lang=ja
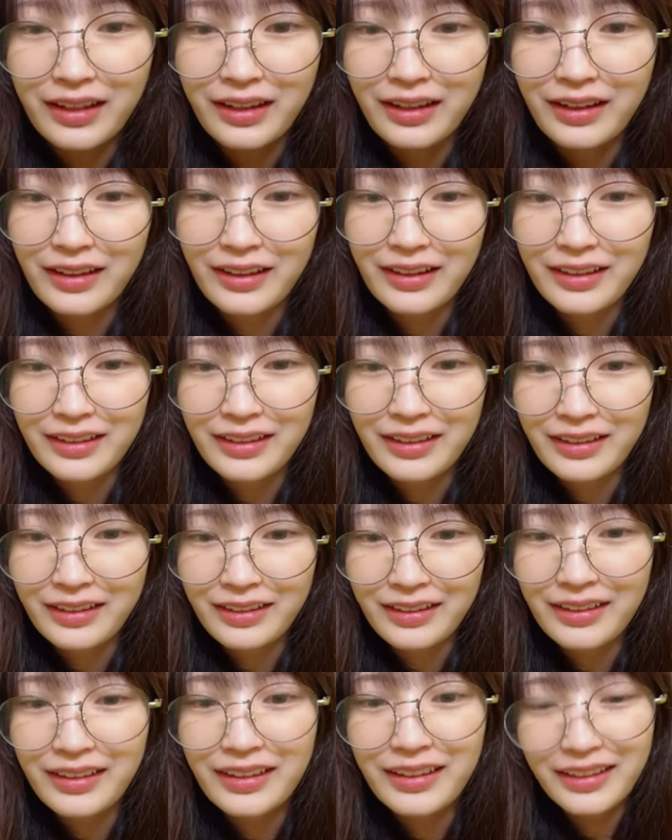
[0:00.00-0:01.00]
回100
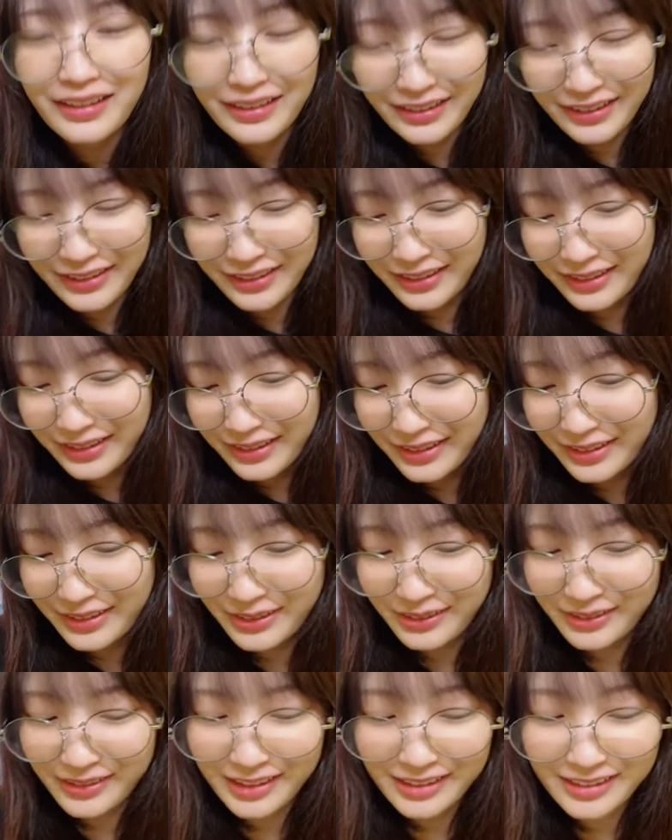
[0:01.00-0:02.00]
回100回
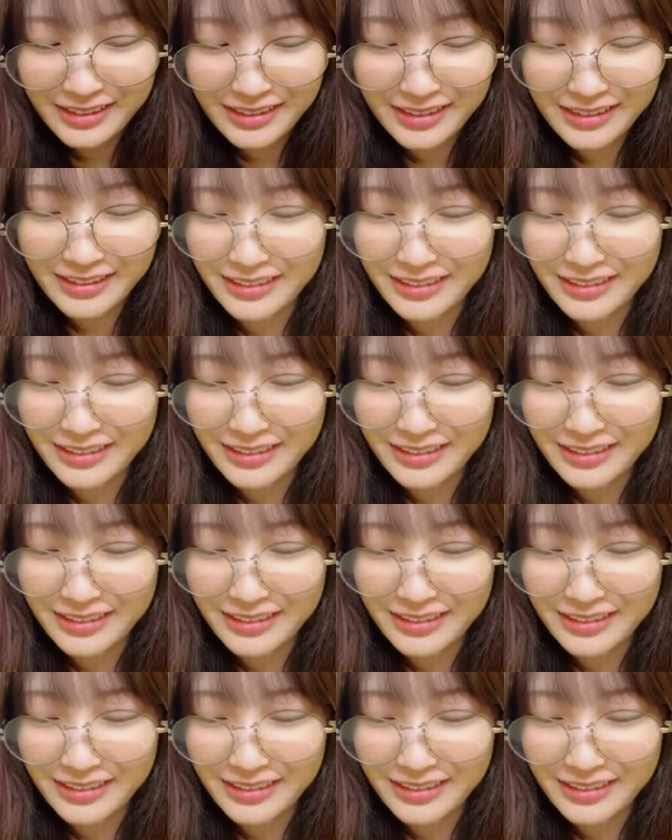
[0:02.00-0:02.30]
到達